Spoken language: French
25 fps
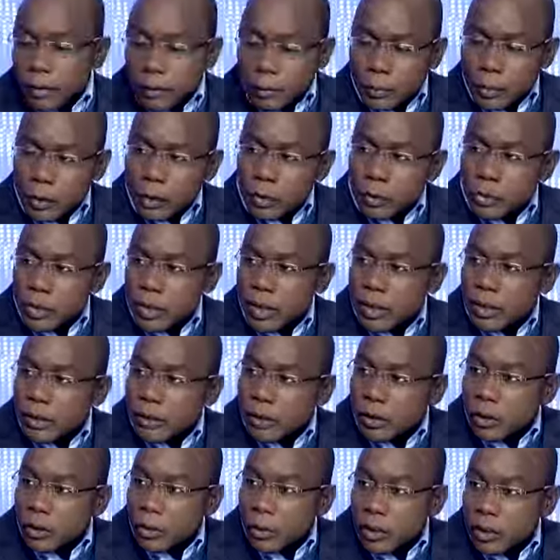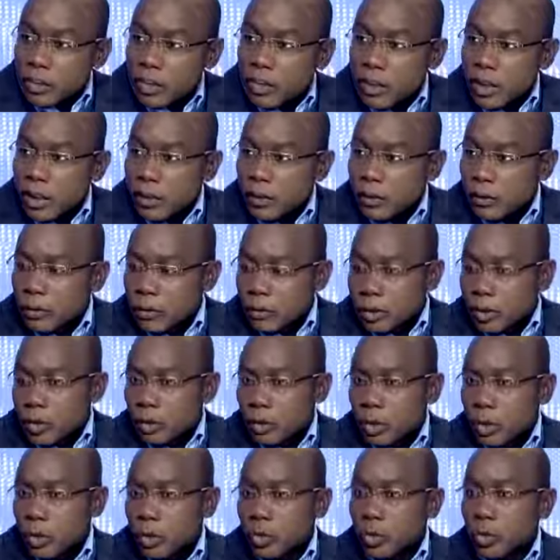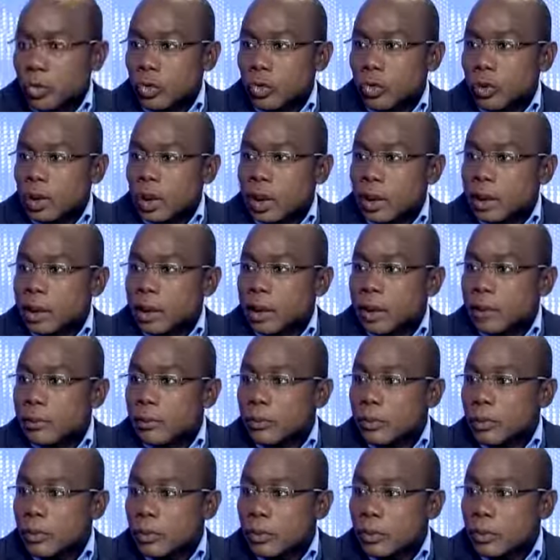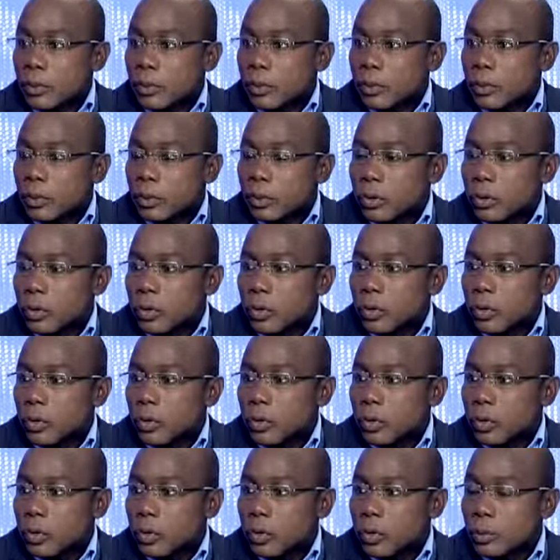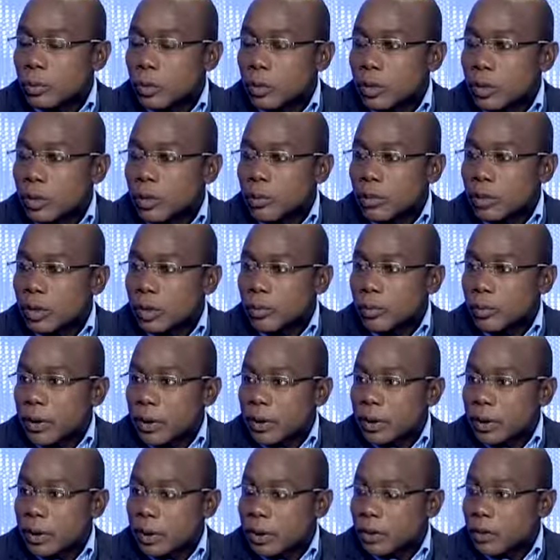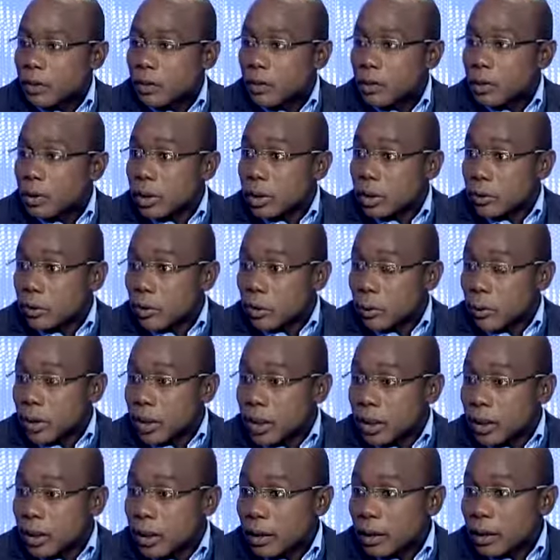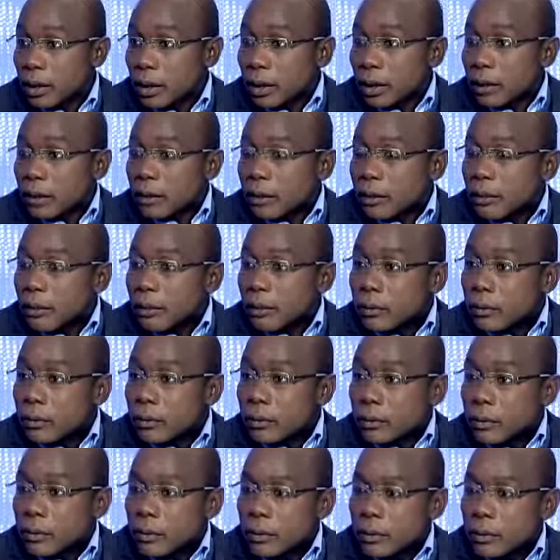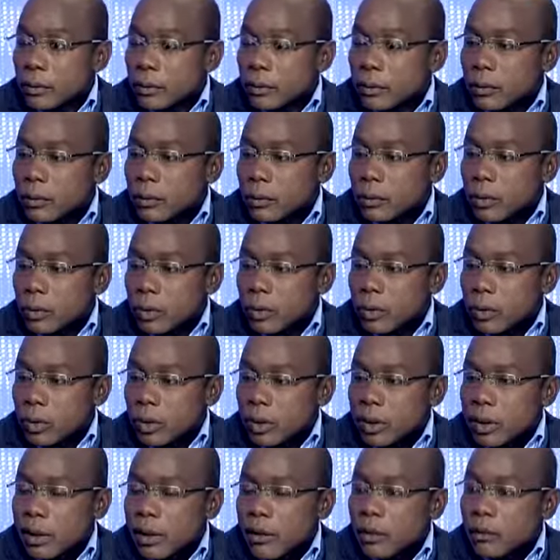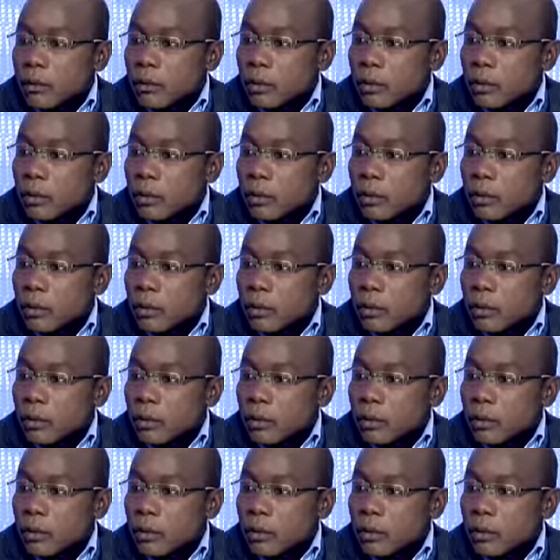la pédophilie est encore marginale en Côte d'Ivoire. Aujourd'hui, les crimes sont euh, surtout motivés par des raisons économiques. Donc, euh, il y a